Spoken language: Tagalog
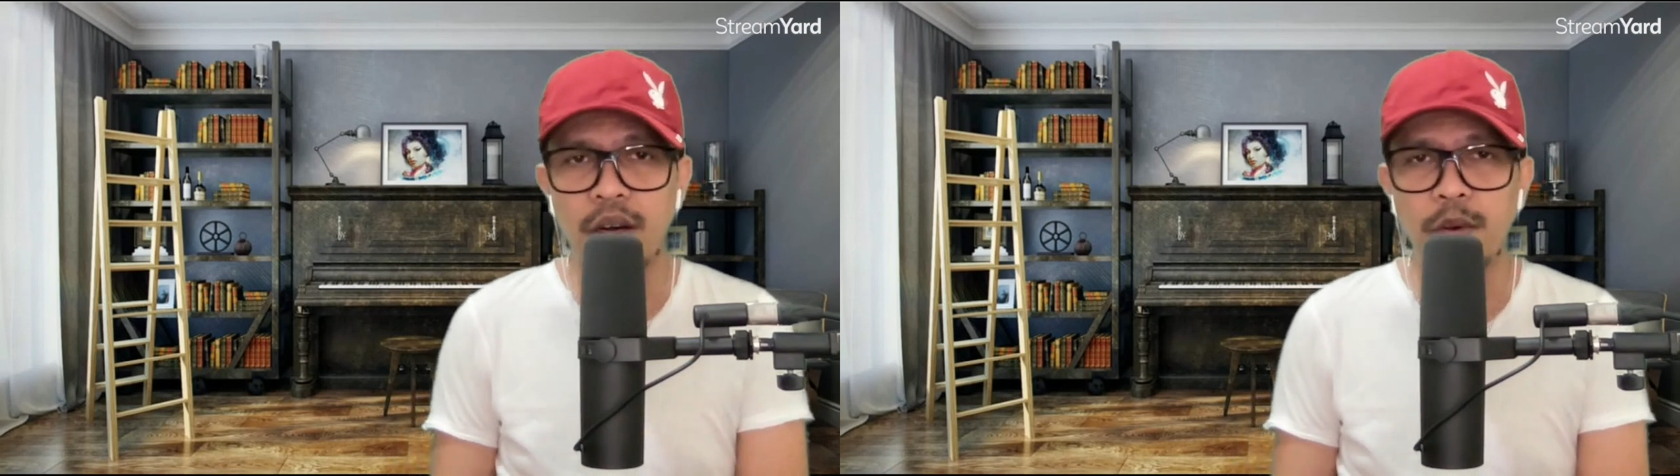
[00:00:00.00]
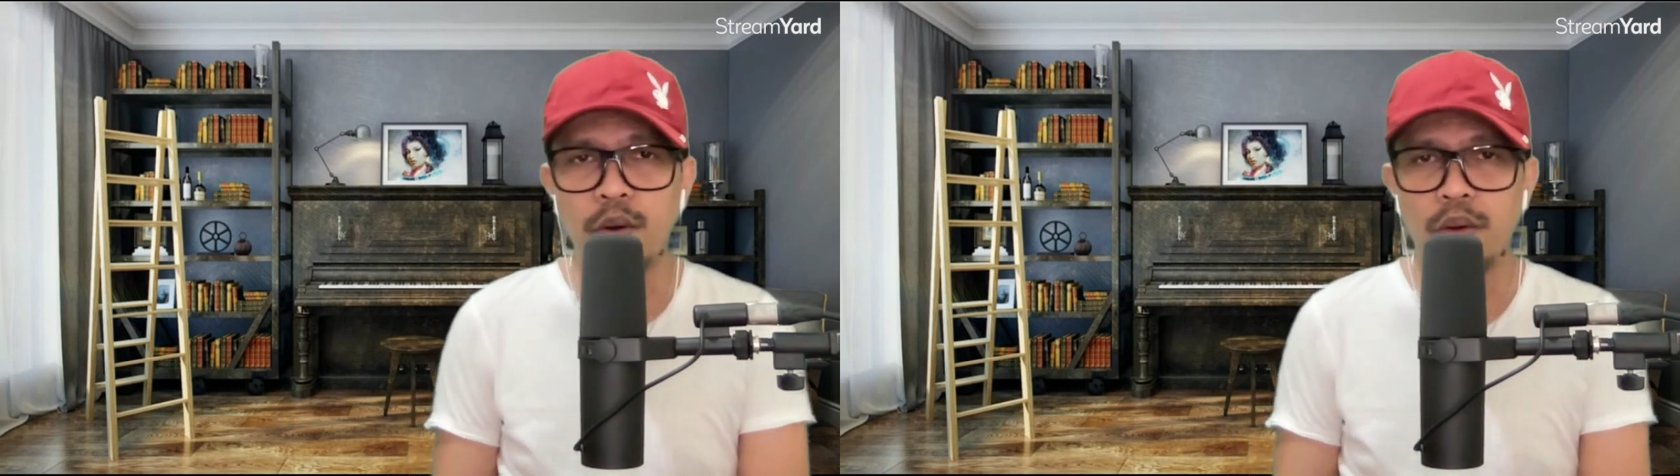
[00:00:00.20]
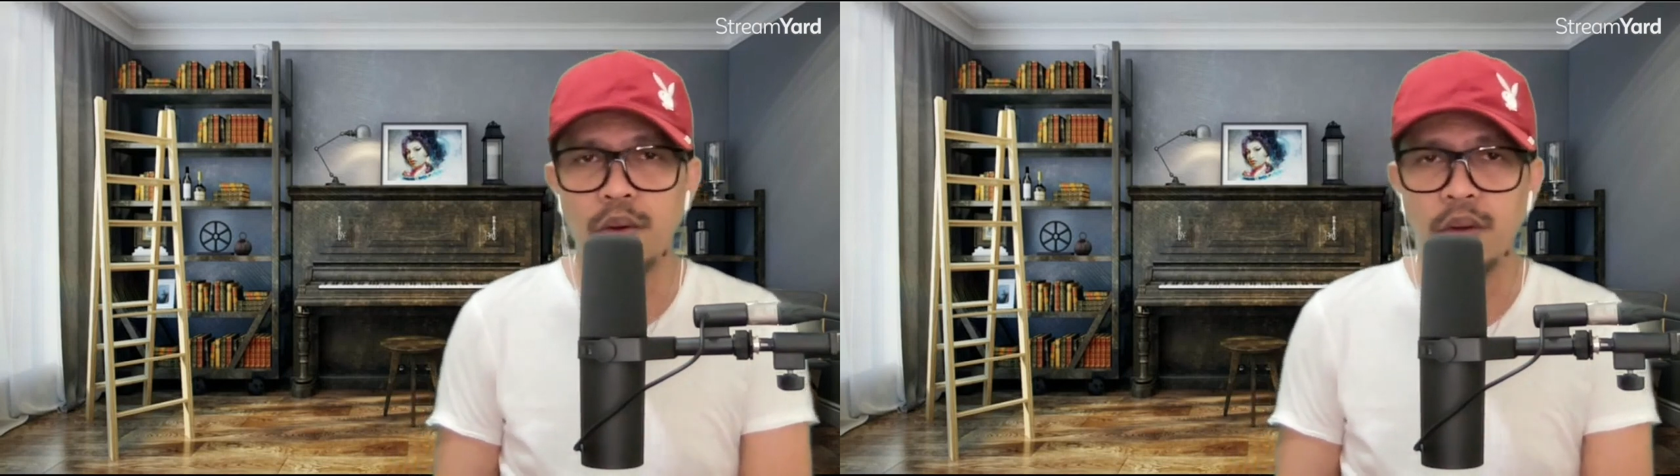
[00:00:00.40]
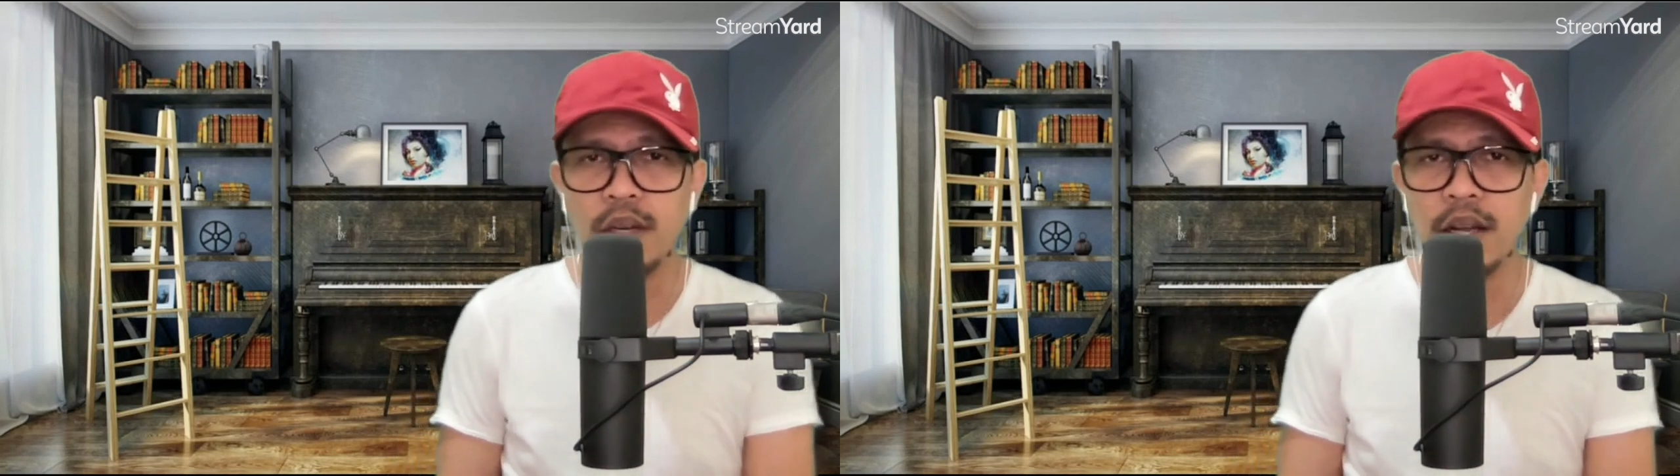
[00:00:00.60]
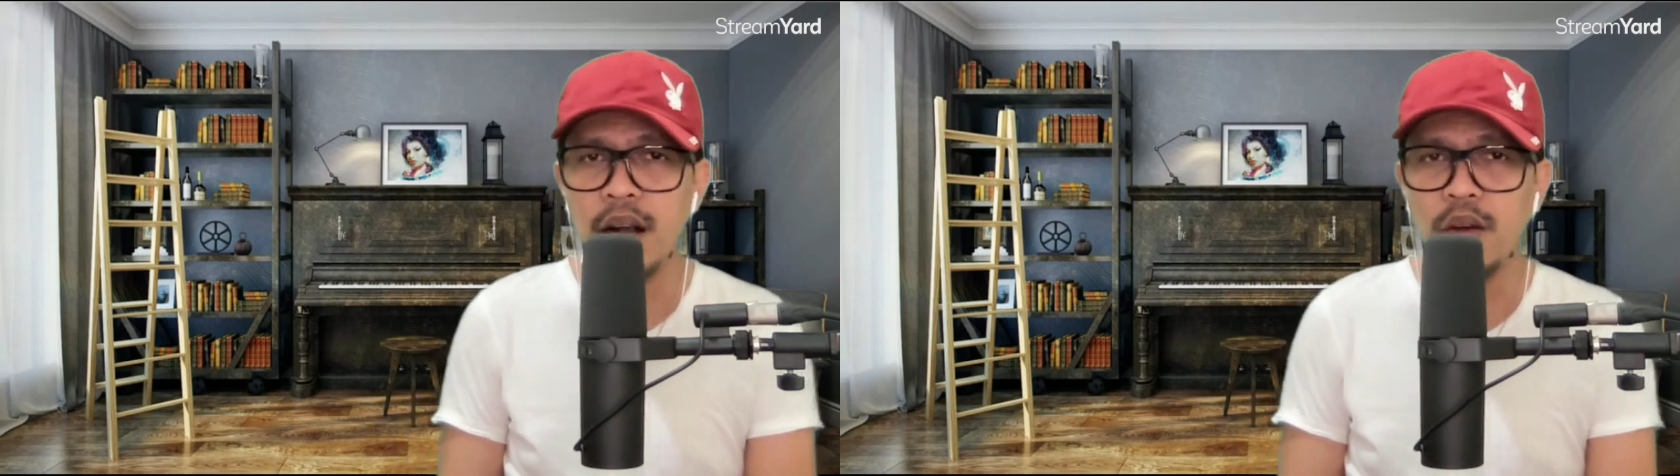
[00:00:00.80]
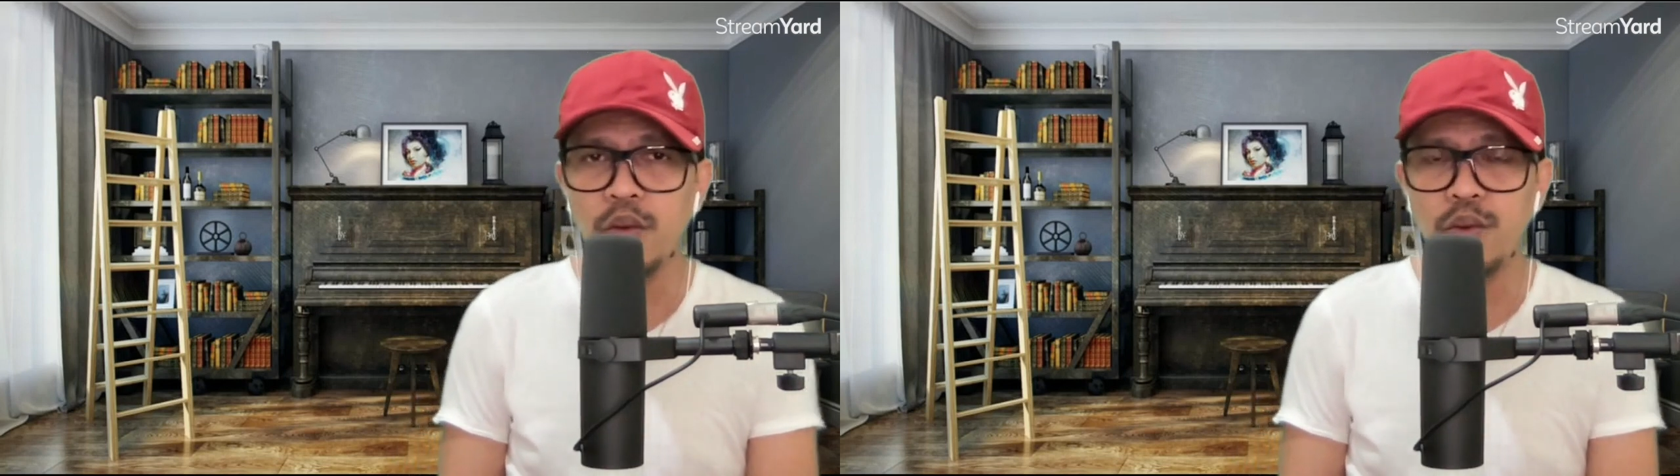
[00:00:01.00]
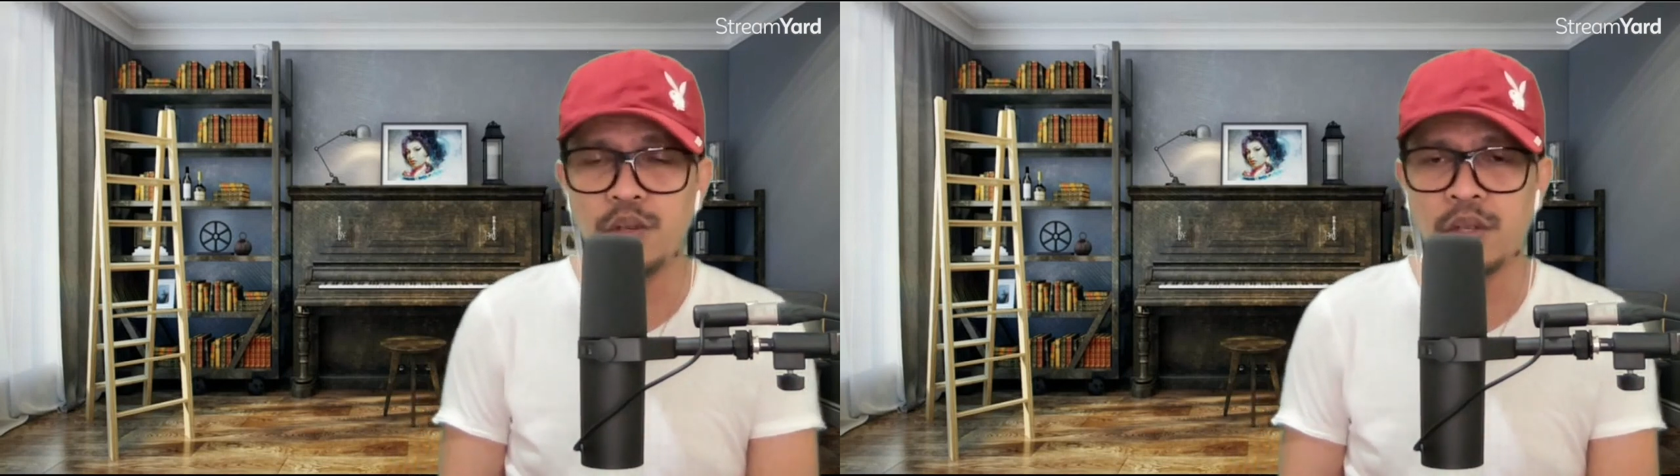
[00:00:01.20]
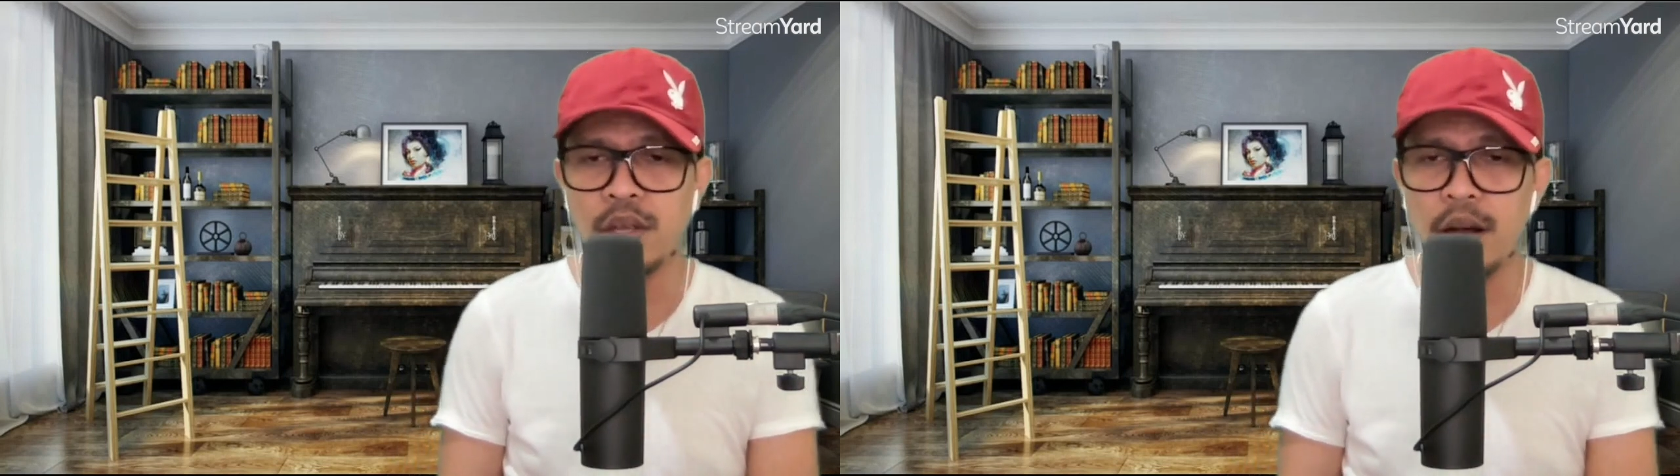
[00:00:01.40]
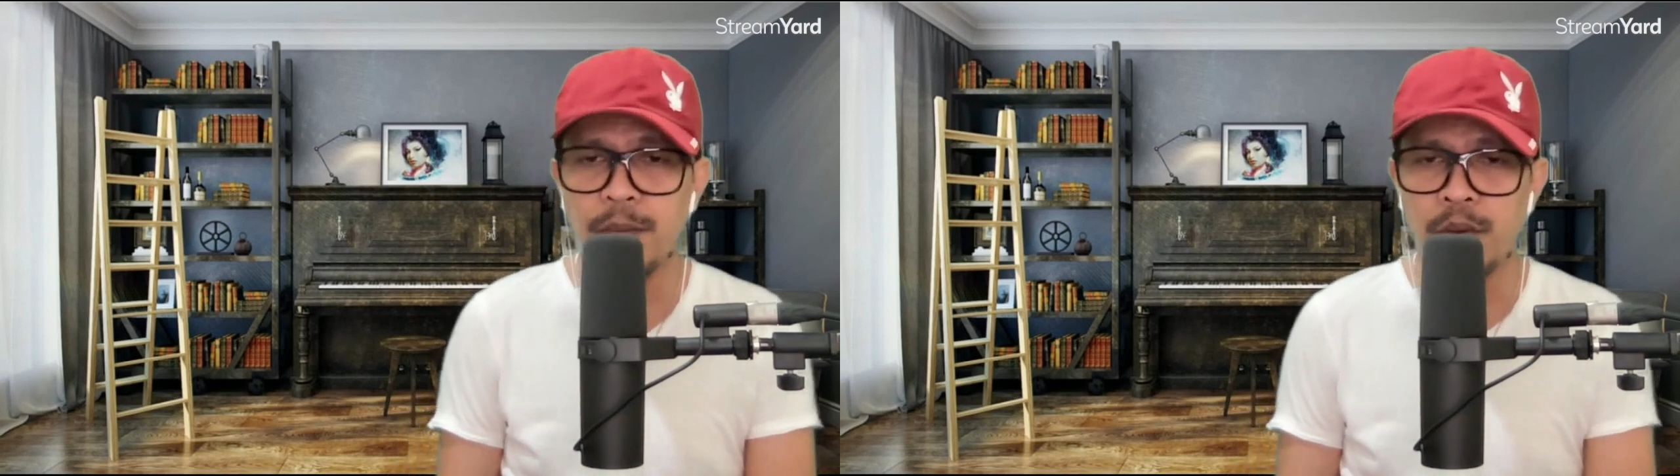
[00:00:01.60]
mong kausap